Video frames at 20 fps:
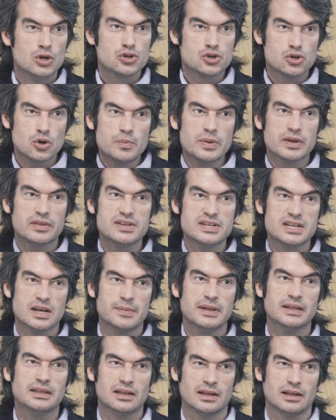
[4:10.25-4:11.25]
son
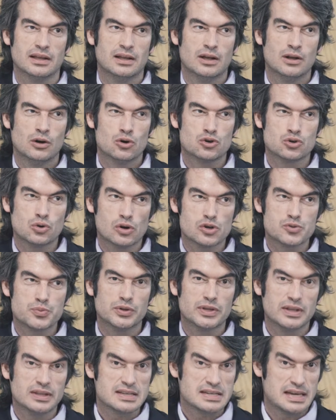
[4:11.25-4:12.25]
precisamente los
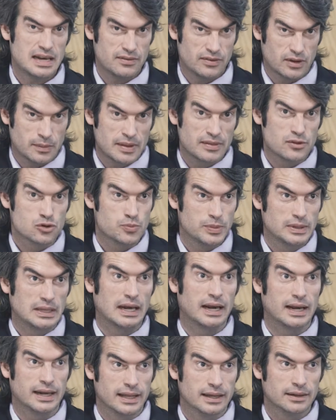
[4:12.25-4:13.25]
correspondientes a la farmacia
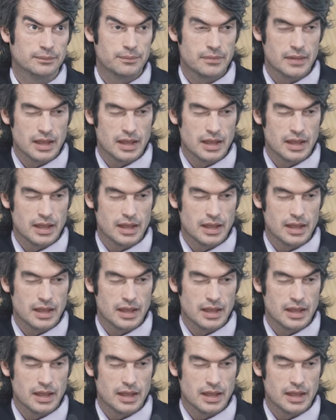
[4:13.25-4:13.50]
hospitalaria.